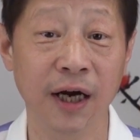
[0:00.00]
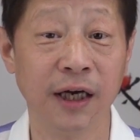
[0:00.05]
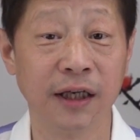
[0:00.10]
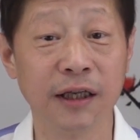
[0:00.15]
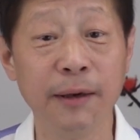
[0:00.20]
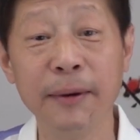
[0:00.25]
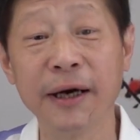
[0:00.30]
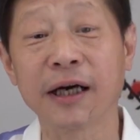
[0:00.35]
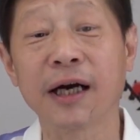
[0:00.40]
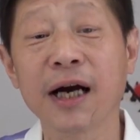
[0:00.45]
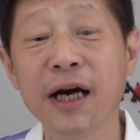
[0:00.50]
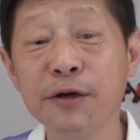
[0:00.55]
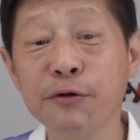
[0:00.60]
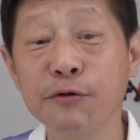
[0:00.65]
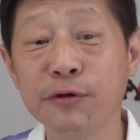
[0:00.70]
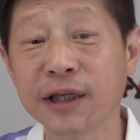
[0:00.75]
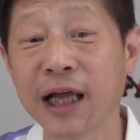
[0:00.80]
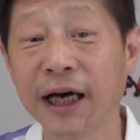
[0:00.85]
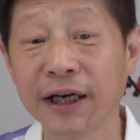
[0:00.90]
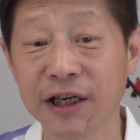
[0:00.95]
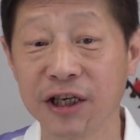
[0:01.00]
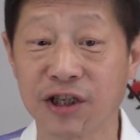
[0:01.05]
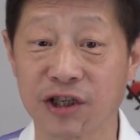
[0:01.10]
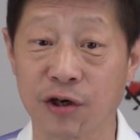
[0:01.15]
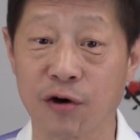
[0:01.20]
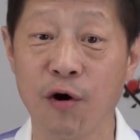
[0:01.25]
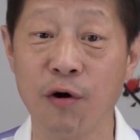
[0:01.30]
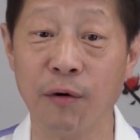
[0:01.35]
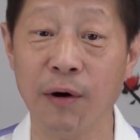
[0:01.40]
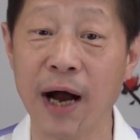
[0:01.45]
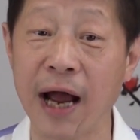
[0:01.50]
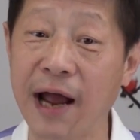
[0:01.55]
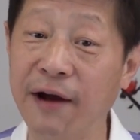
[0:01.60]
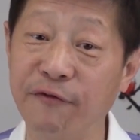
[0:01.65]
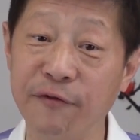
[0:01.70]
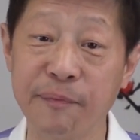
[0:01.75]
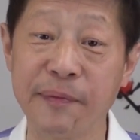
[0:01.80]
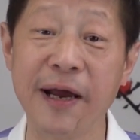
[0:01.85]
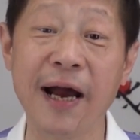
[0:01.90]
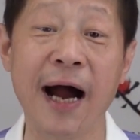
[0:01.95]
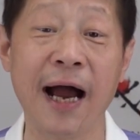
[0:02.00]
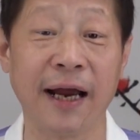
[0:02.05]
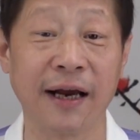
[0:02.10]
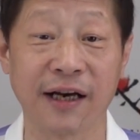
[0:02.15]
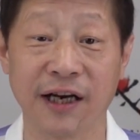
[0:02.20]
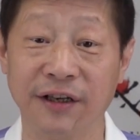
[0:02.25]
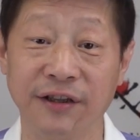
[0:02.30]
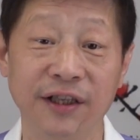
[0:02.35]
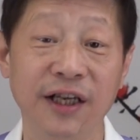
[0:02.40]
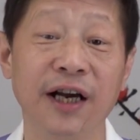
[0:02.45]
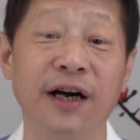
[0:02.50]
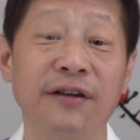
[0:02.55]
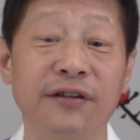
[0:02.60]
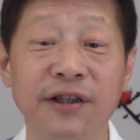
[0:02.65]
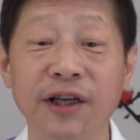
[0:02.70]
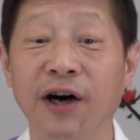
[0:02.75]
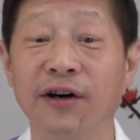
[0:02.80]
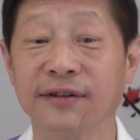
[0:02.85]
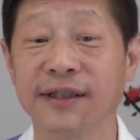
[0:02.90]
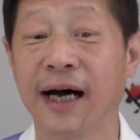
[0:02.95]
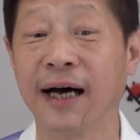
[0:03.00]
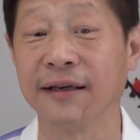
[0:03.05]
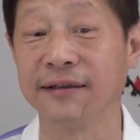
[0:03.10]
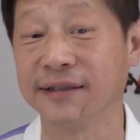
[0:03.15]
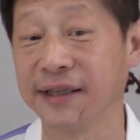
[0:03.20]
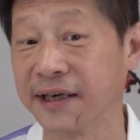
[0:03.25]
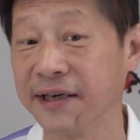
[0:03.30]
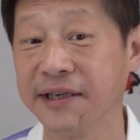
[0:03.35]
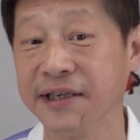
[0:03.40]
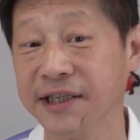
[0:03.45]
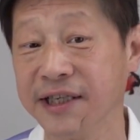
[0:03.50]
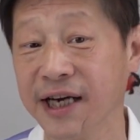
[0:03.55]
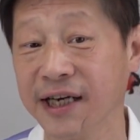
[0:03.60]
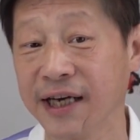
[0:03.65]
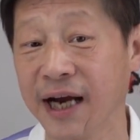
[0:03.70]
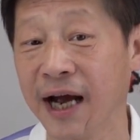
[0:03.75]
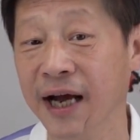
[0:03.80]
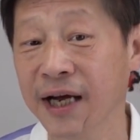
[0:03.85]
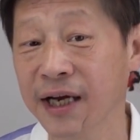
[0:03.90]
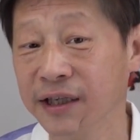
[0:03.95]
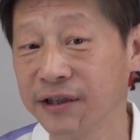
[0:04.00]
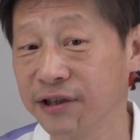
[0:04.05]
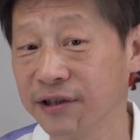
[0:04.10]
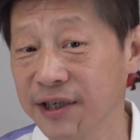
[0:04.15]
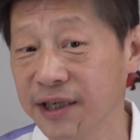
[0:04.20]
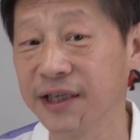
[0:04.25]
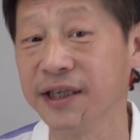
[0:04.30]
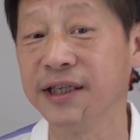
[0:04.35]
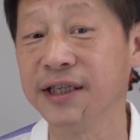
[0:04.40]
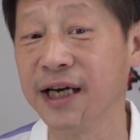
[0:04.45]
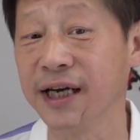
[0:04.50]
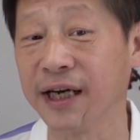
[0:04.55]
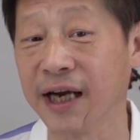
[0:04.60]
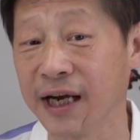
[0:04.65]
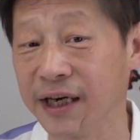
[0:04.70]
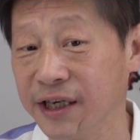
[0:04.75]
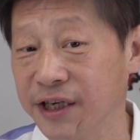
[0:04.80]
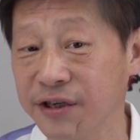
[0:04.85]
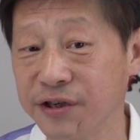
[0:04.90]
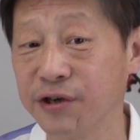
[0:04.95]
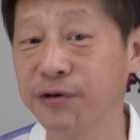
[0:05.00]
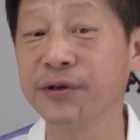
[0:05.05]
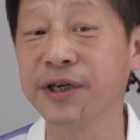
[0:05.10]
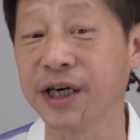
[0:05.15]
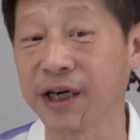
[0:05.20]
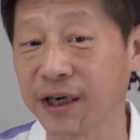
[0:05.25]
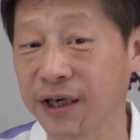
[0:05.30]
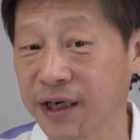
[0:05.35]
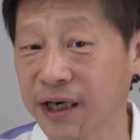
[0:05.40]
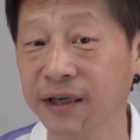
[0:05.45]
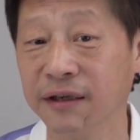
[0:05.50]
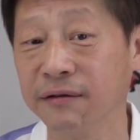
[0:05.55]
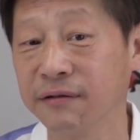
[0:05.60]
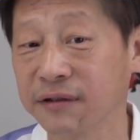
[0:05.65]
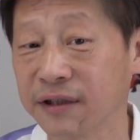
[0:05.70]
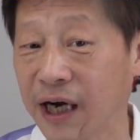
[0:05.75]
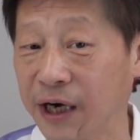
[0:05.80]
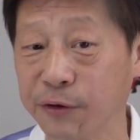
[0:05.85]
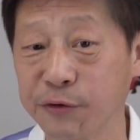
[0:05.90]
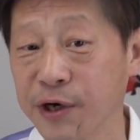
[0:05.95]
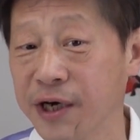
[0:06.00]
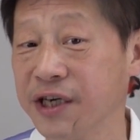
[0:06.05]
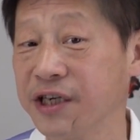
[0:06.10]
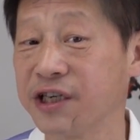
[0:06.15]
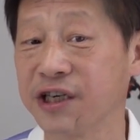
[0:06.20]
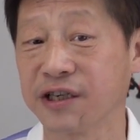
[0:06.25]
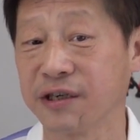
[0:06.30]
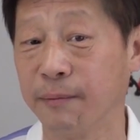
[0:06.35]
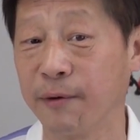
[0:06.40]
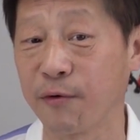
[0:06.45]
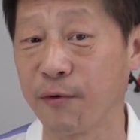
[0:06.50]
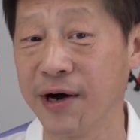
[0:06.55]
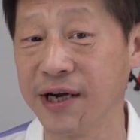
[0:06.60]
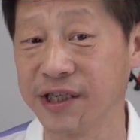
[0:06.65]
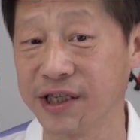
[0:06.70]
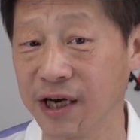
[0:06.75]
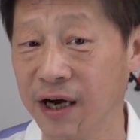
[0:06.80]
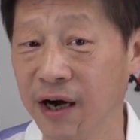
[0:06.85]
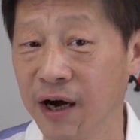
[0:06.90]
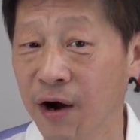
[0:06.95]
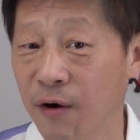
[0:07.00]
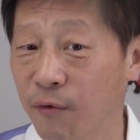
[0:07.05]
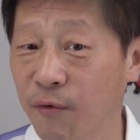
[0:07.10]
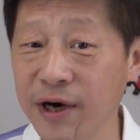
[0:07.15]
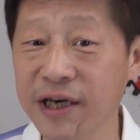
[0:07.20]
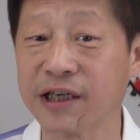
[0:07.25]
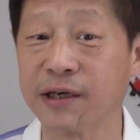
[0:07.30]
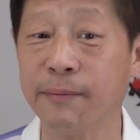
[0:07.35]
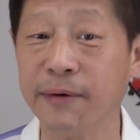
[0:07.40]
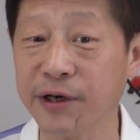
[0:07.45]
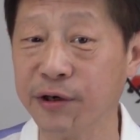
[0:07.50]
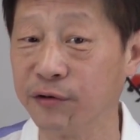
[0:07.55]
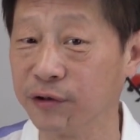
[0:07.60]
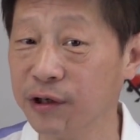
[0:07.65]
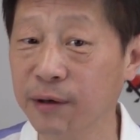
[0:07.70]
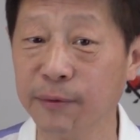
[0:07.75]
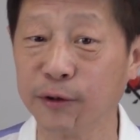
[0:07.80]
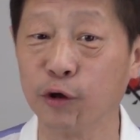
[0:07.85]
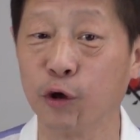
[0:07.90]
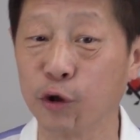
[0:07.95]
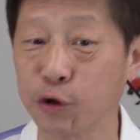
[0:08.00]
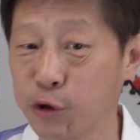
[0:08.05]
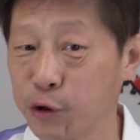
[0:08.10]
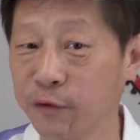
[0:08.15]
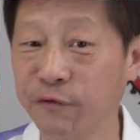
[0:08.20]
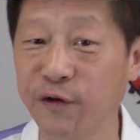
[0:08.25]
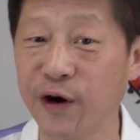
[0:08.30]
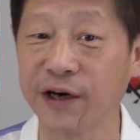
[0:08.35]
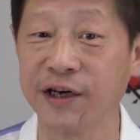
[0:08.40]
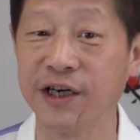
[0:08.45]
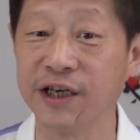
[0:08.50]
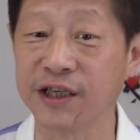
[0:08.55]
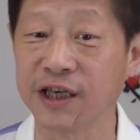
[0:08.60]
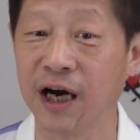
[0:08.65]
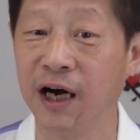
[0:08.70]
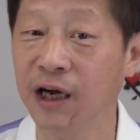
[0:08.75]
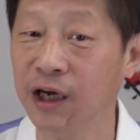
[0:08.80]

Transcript: 那么根据他的指控，FBI 肯定要调查这个李建健，就是李建健，你究竟跟唐娟是什么关系？为什么有那么多军方人士